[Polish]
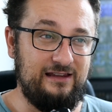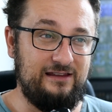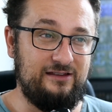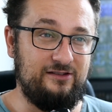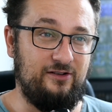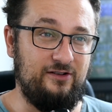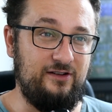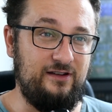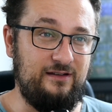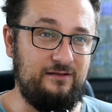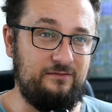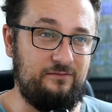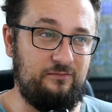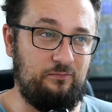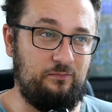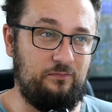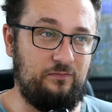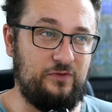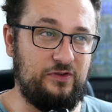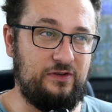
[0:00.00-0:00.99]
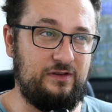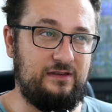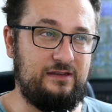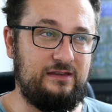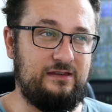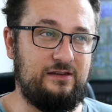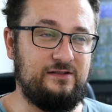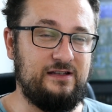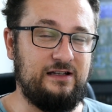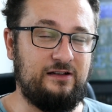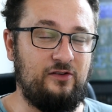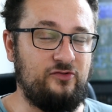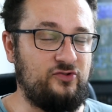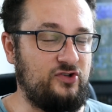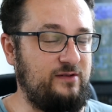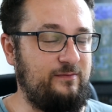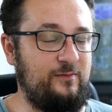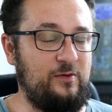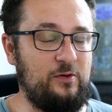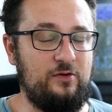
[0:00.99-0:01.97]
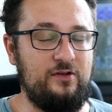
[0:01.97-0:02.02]
No i to
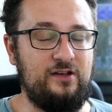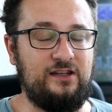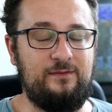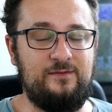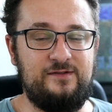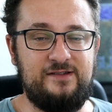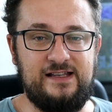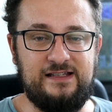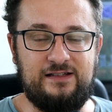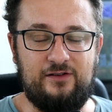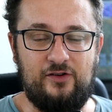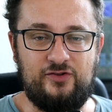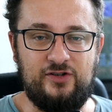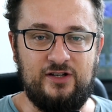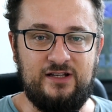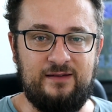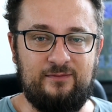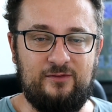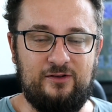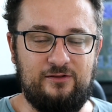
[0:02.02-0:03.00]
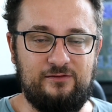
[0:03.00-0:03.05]
zakończenie było jakimś zaskoczeniem.